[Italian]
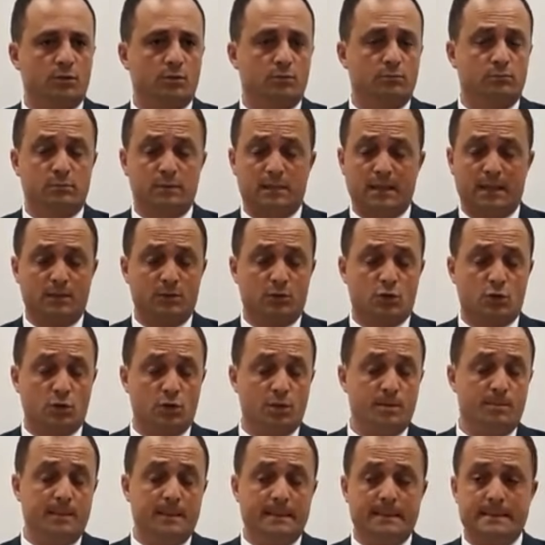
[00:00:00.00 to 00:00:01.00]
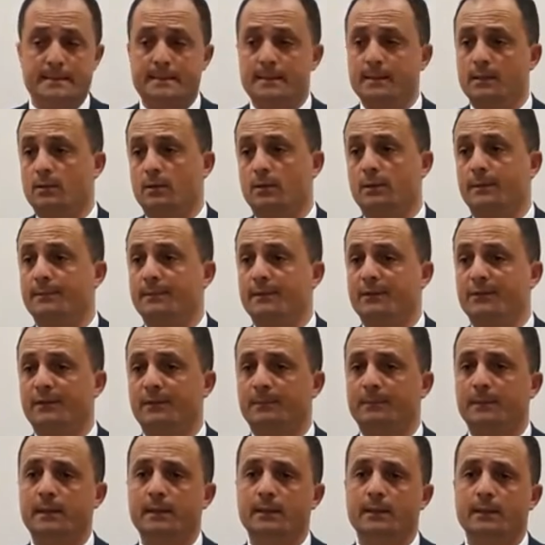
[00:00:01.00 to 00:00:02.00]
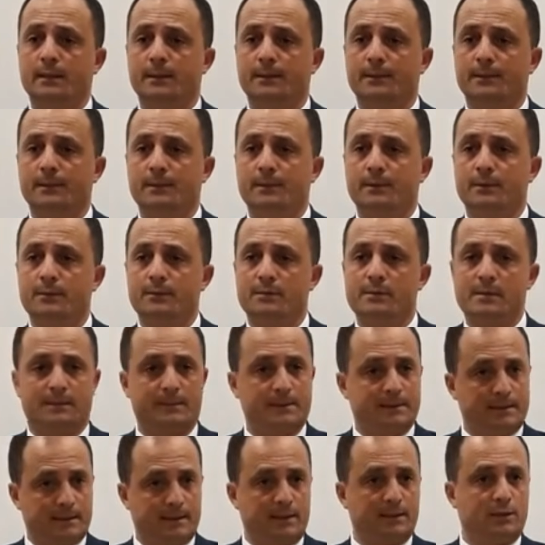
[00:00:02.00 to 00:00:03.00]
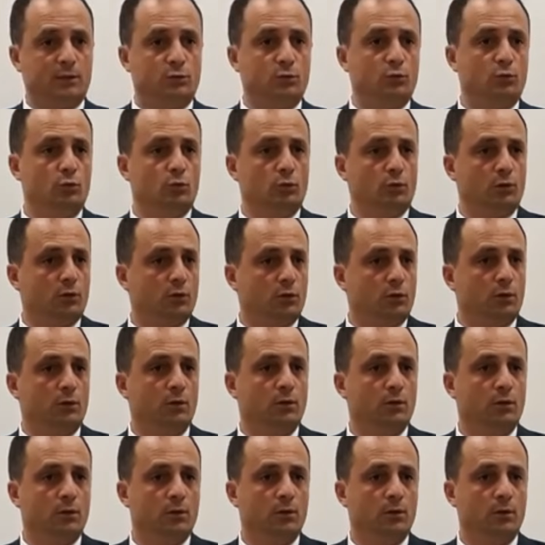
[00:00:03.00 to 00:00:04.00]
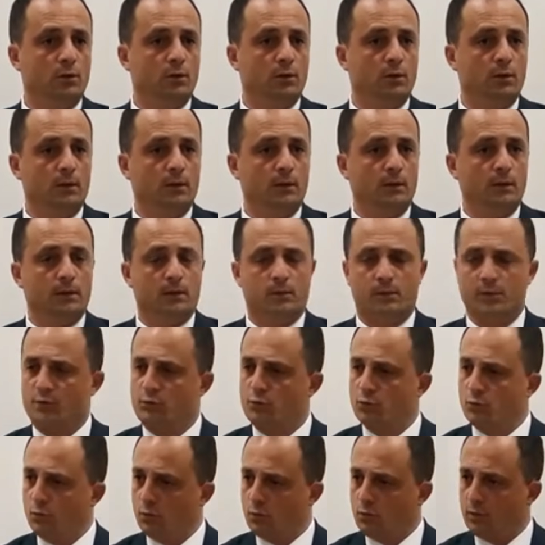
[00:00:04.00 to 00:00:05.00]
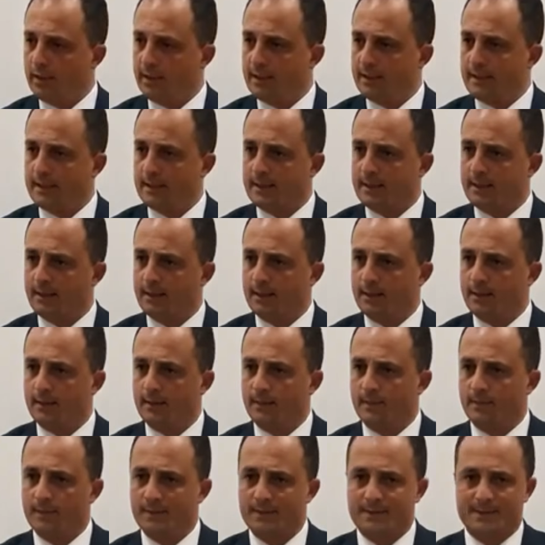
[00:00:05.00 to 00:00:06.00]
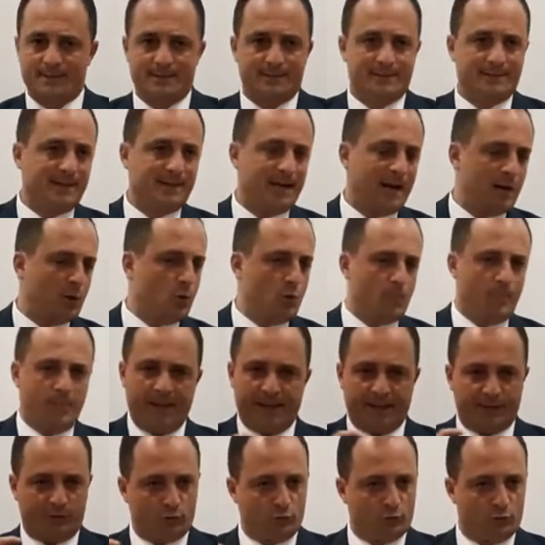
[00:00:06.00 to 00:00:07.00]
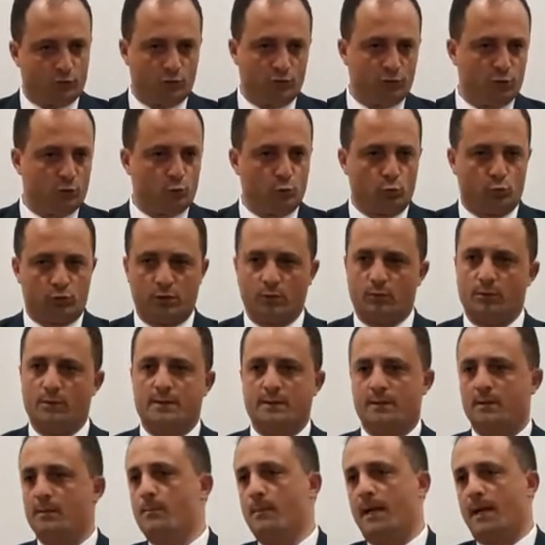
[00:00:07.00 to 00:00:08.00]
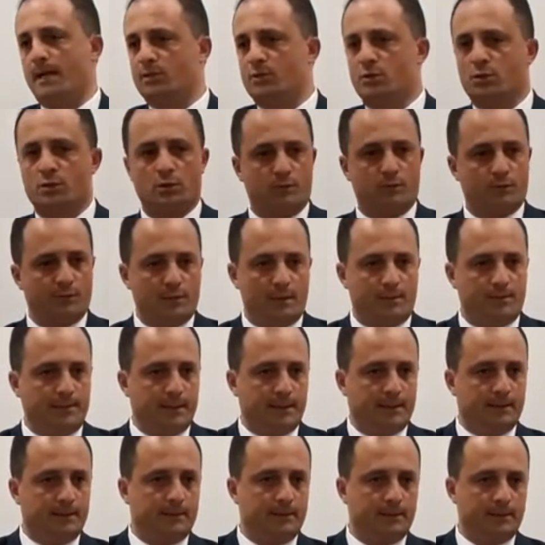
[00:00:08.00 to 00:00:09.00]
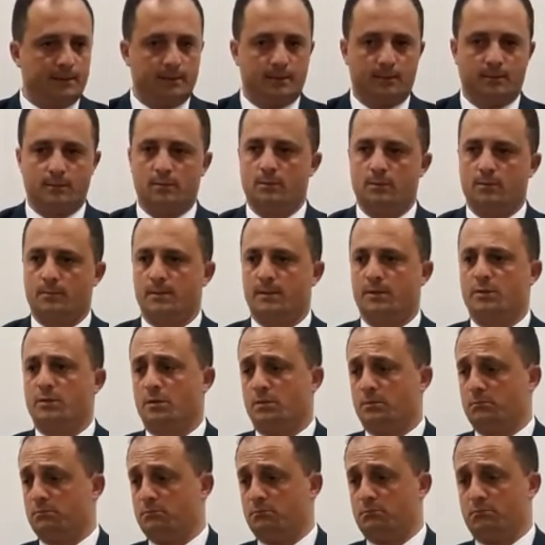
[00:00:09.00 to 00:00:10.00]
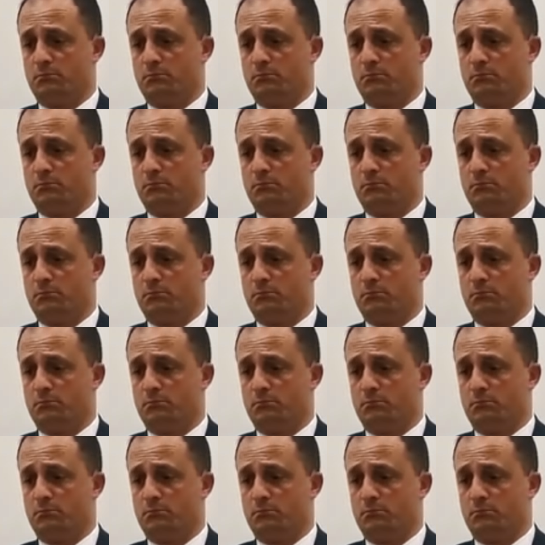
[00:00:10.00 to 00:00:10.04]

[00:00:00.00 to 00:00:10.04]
un trancio di pizza con la mia famiglia, siamo entrati in un luogo questo luogo era stracoperto di tutte queste immagini, ovviamente commerciali.